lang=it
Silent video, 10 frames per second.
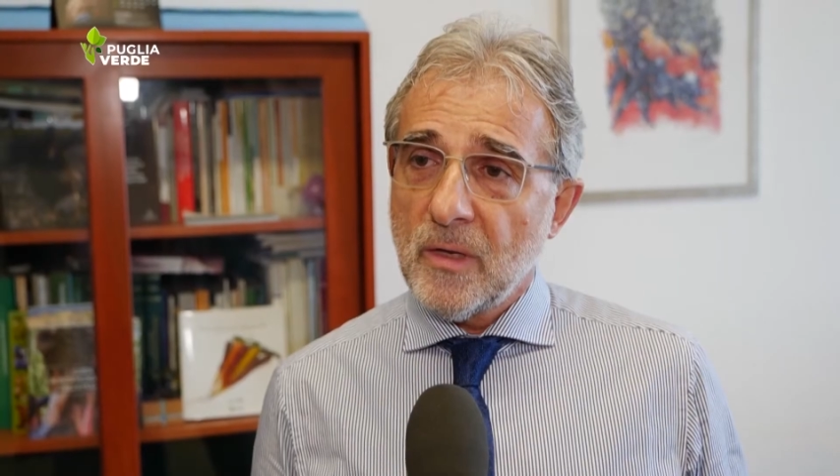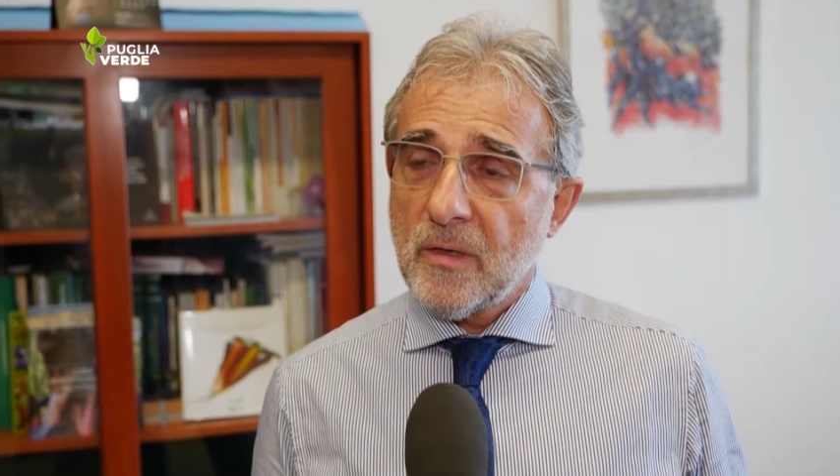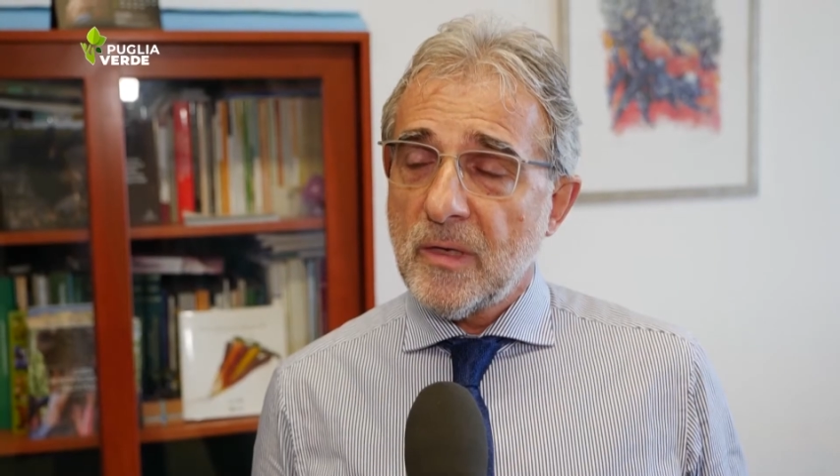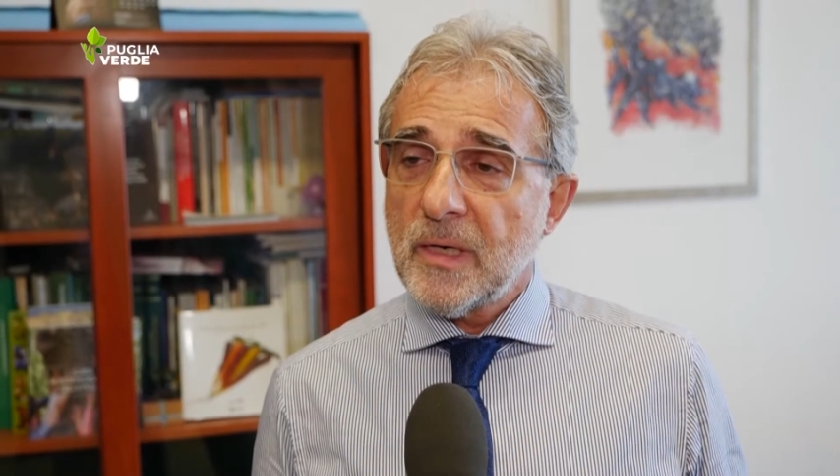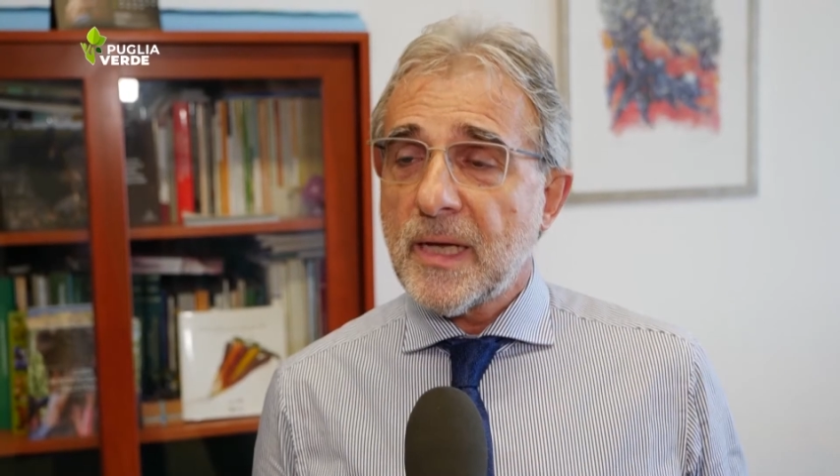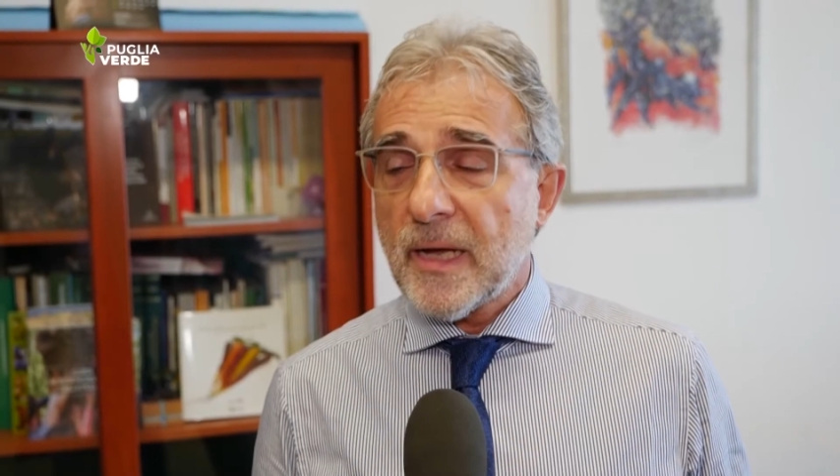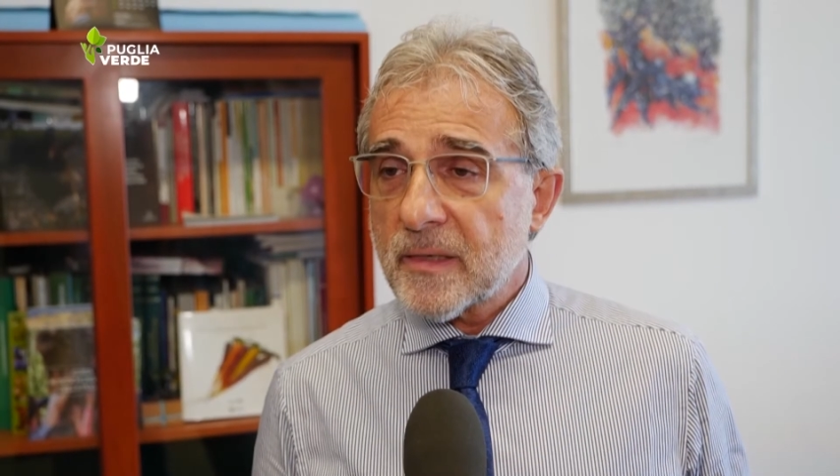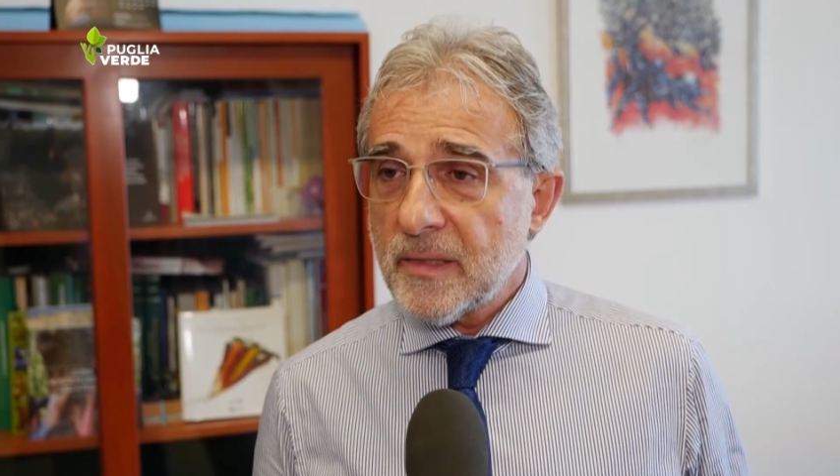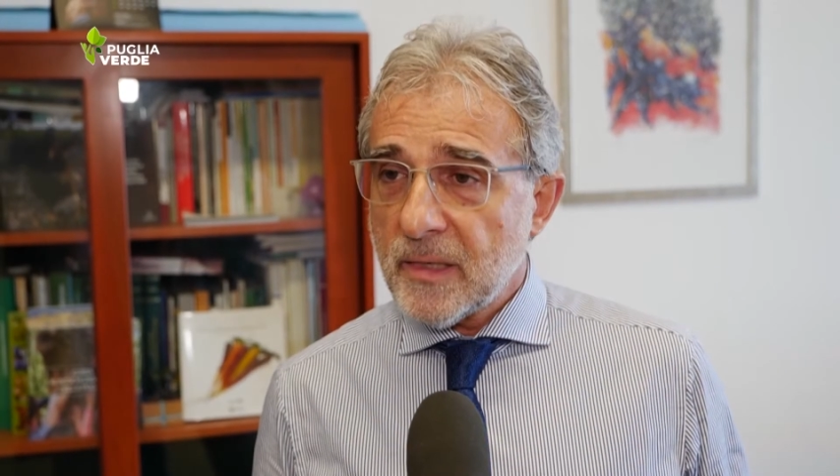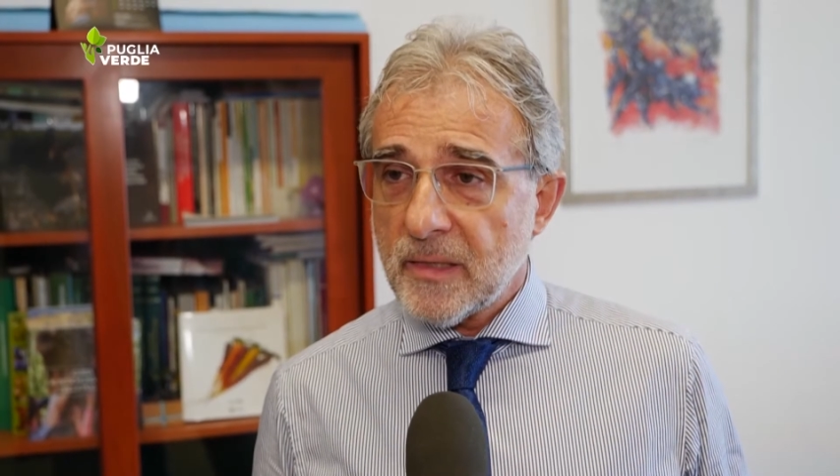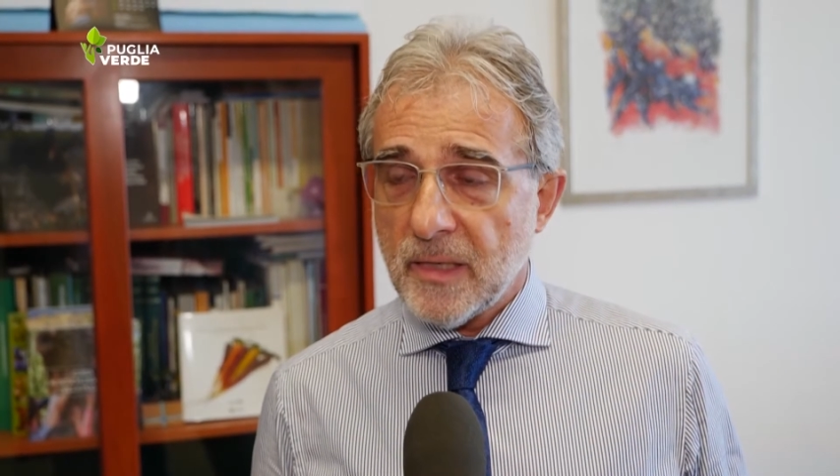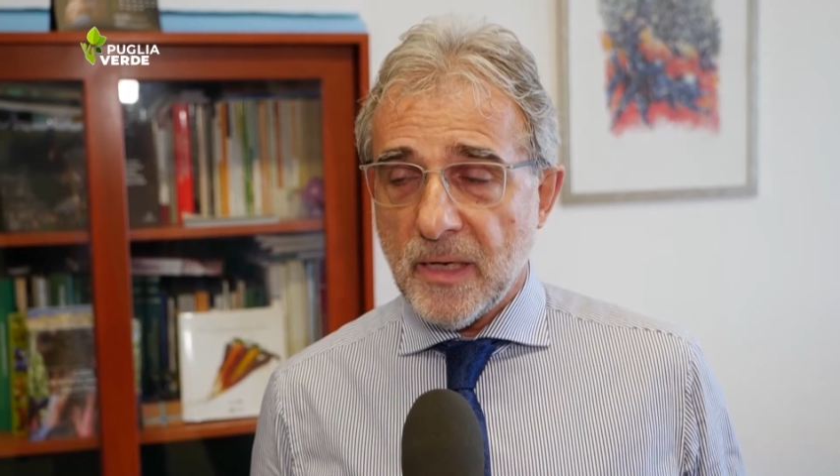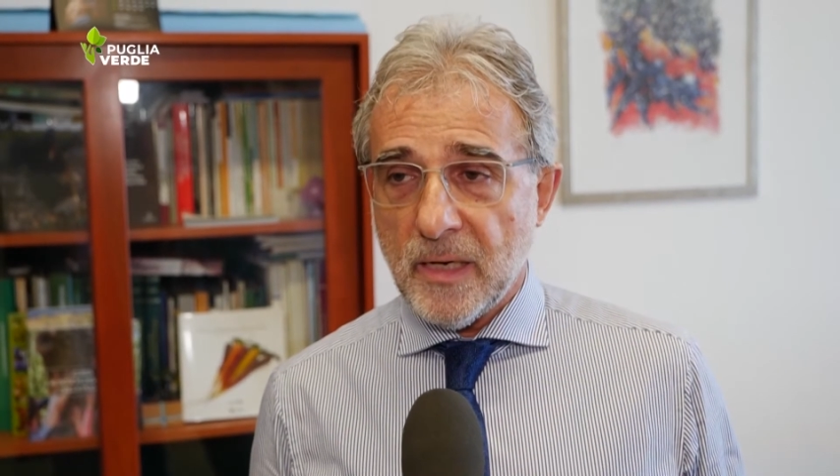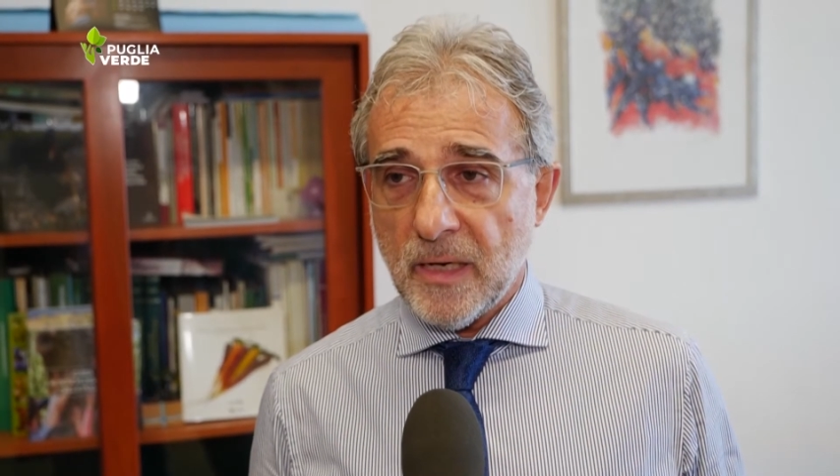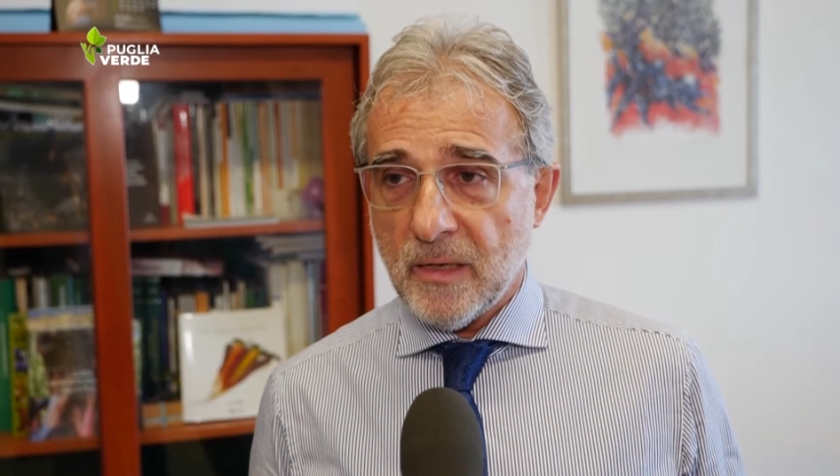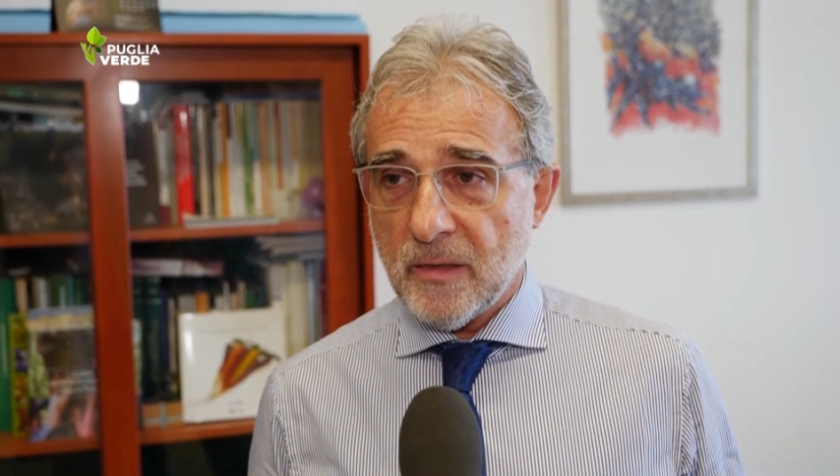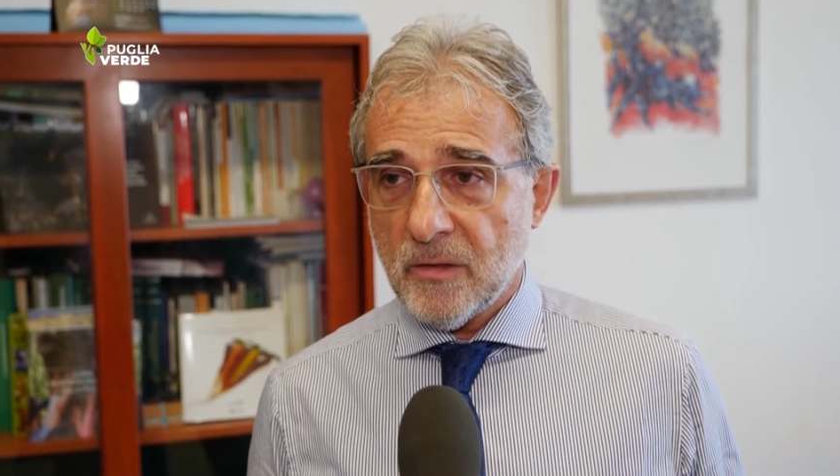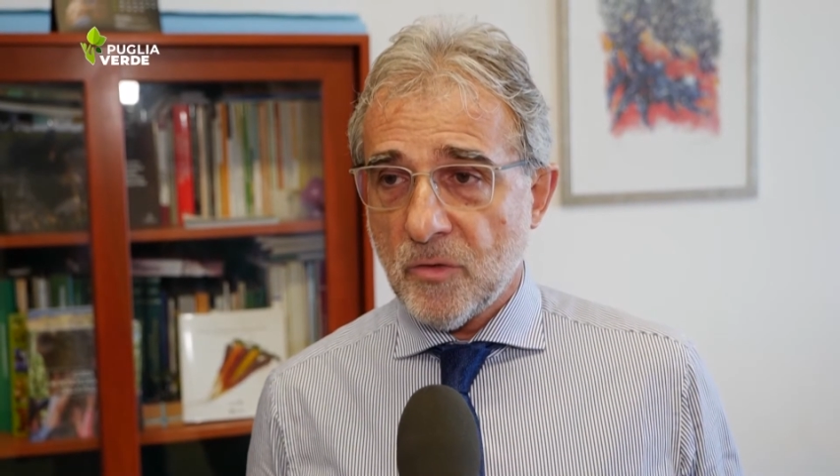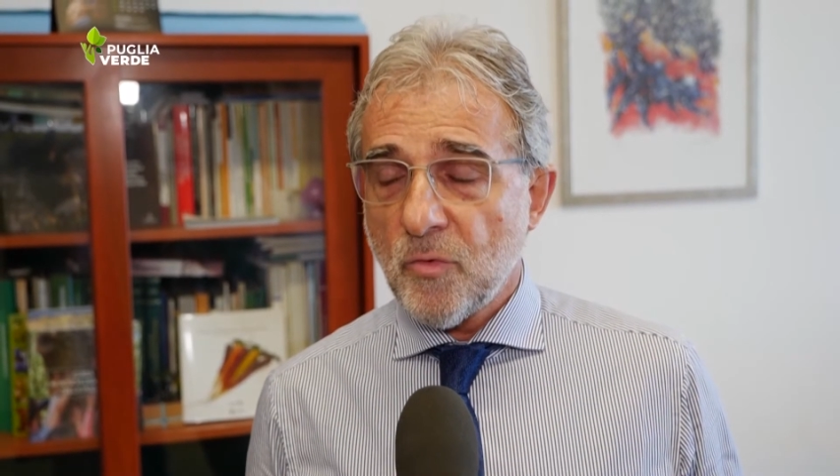eh, il cardine della eh,